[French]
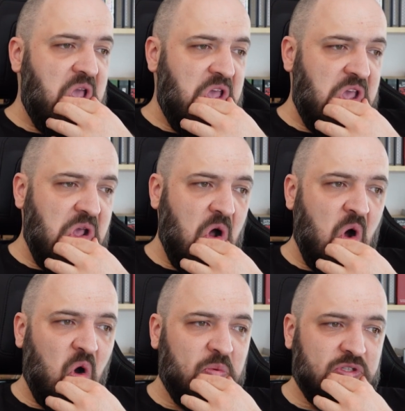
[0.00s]
Et
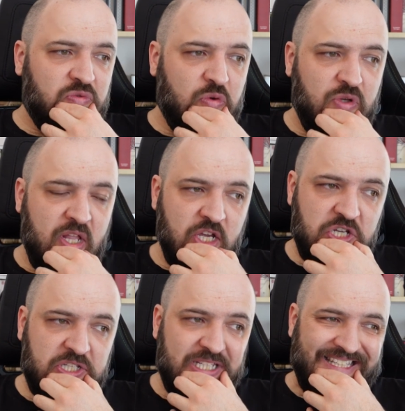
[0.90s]
en remplissant le formulaire, j'ai été